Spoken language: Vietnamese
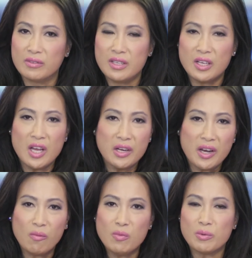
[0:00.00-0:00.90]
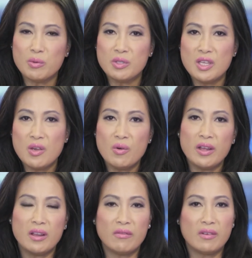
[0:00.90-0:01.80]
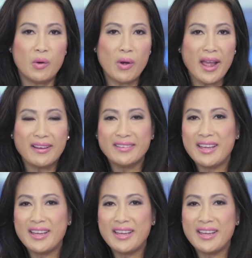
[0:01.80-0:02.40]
những hơi nóng một chút xíu hay nấu ăn